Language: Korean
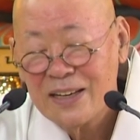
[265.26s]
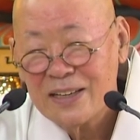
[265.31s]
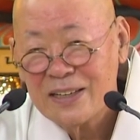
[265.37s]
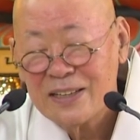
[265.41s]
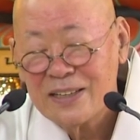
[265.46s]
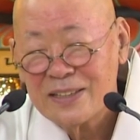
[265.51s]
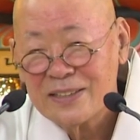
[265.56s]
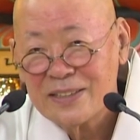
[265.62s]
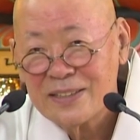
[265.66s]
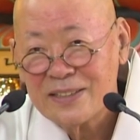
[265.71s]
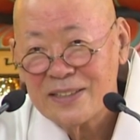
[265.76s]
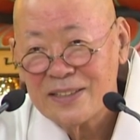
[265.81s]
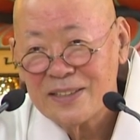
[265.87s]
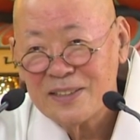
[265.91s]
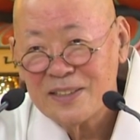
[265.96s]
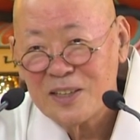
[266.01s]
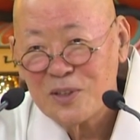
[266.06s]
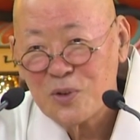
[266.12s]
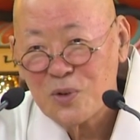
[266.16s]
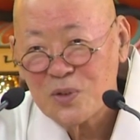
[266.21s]
그래서
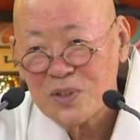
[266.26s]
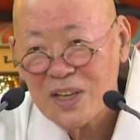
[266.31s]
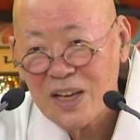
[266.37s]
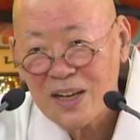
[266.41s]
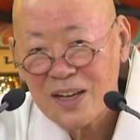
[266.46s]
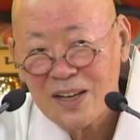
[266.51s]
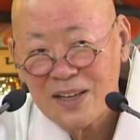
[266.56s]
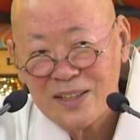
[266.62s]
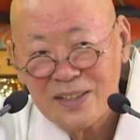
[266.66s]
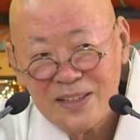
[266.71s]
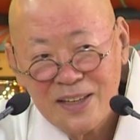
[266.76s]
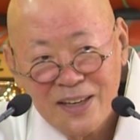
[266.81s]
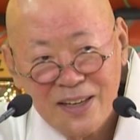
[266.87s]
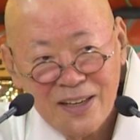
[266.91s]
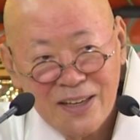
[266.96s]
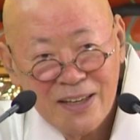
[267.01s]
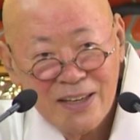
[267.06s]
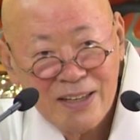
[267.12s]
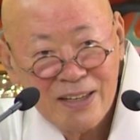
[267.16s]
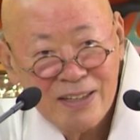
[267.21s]
선제동자가
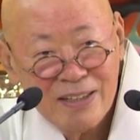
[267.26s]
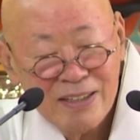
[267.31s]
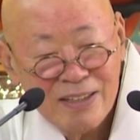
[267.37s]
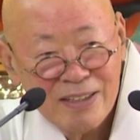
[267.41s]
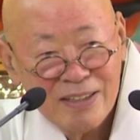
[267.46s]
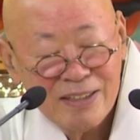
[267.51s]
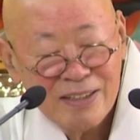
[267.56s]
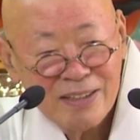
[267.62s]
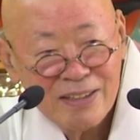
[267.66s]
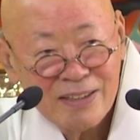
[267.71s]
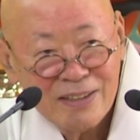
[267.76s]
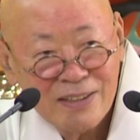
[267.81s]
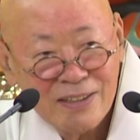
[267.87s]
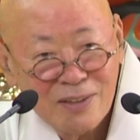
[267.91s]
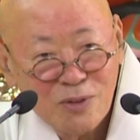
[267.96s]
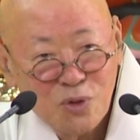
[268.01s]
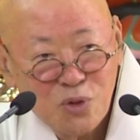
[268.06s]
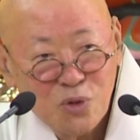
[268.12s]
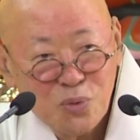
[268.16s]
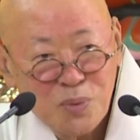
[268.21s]
이제
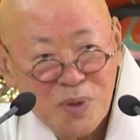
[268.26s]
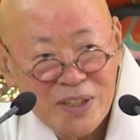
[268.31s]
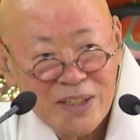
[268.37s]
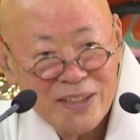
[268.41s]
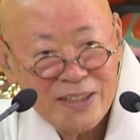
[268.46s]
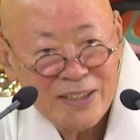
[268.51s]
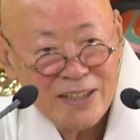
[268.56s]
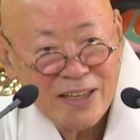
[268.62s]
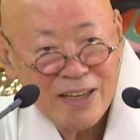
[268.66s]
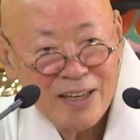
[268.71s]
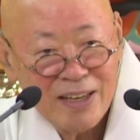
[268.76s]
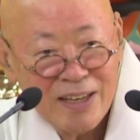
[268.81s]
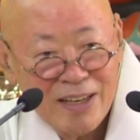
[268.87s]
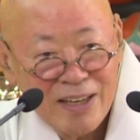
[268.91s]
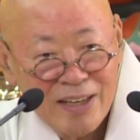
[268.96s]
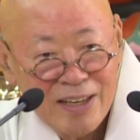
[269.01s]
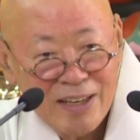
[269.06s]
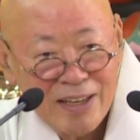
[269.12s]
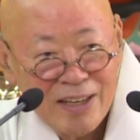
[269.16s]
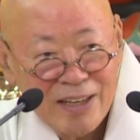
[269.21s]
그 두 번째
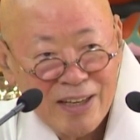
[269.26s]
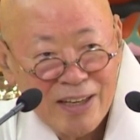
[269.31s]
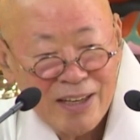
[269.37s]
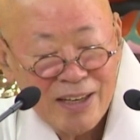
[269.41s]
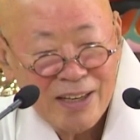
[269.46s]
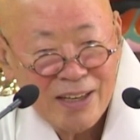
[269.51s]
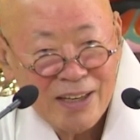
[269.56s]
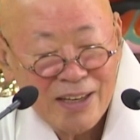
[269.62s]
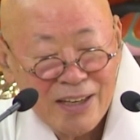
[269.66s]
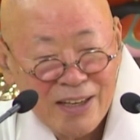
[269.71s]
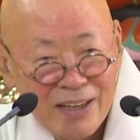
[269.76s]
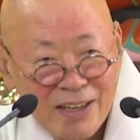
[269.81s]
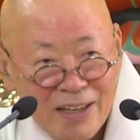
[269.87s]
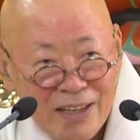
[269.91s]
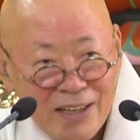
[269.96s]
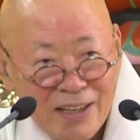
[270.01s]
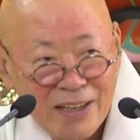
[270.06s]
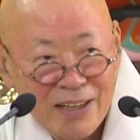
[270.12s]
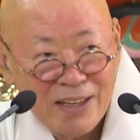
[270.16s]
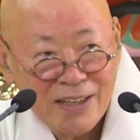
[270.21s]

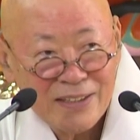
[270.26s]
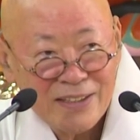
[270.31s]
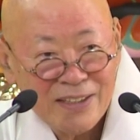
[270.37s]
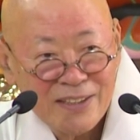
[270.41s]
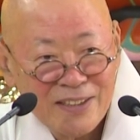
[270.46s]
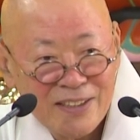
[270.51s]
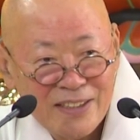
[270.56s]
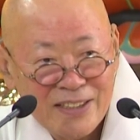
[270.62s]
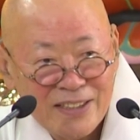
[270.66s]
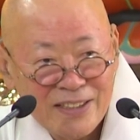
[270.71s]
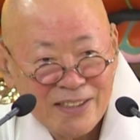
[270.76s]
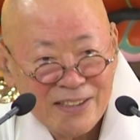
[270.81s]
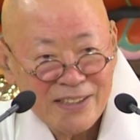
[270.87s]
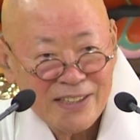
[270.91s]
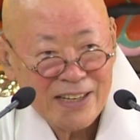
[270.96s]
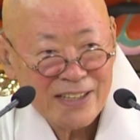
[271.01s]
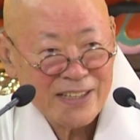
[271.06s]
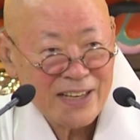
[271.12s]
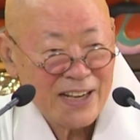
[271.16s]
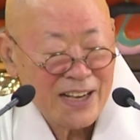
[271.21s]
선지식을
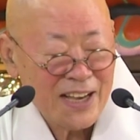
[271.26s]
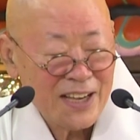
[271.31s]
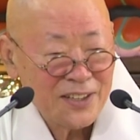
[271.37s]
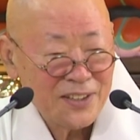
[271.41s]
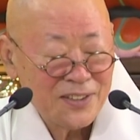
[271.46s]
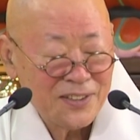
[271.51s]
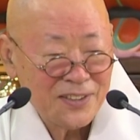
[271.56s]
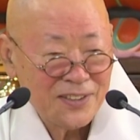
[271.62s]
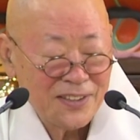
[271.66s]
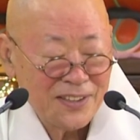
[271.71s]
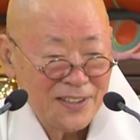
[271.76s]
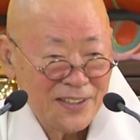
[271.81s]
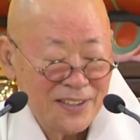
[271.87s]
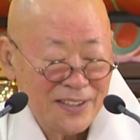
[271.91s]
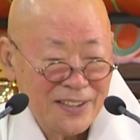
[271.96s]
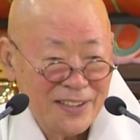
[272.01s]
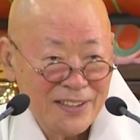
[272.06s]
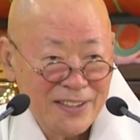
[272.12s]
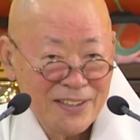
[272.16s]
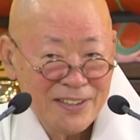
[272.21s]
찾아 가는 거예요.
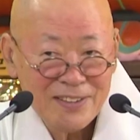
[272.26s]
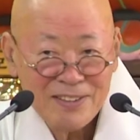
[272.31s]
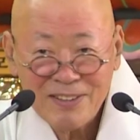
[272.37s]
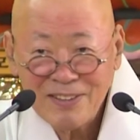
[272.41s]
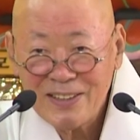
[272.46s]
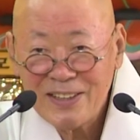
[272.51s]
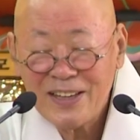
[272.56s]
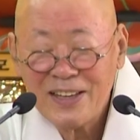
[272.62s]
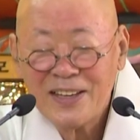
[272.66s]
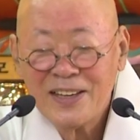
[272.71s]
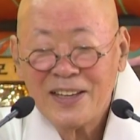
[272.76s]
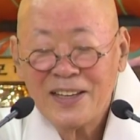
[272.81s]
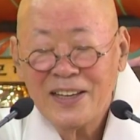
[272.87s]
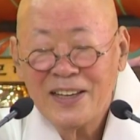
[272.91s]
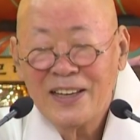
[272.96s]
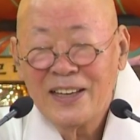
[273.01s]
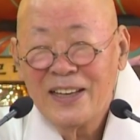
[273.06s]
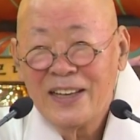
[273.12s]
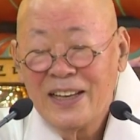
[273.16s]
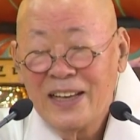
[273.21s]
그런데
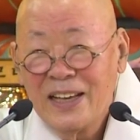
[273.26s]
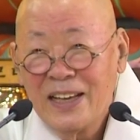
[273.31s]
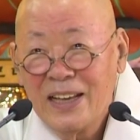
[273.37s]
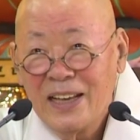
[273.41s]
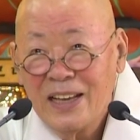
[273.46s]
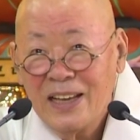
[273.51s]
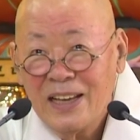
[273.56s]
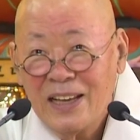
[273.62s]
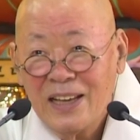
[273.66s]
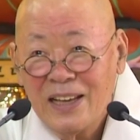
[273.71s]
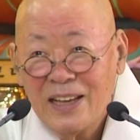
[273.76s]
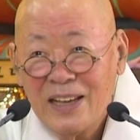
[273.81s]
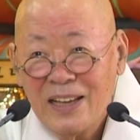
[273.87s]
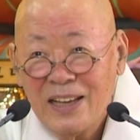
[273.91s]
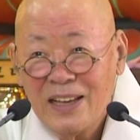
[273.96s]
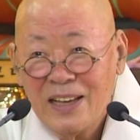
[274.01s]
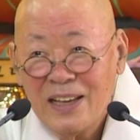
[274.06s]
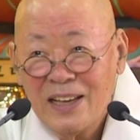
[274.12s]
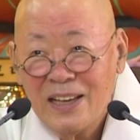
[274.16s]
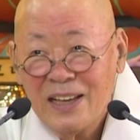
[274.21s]

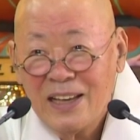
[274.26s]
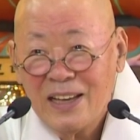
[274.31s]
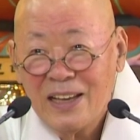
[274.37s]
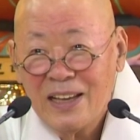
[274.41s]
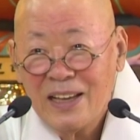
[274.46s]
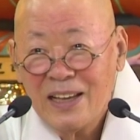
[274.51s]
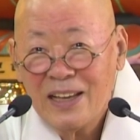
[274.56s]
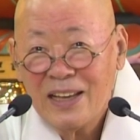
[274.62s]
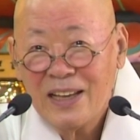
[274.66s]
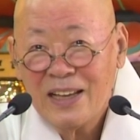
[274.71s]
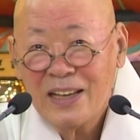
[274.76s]
아,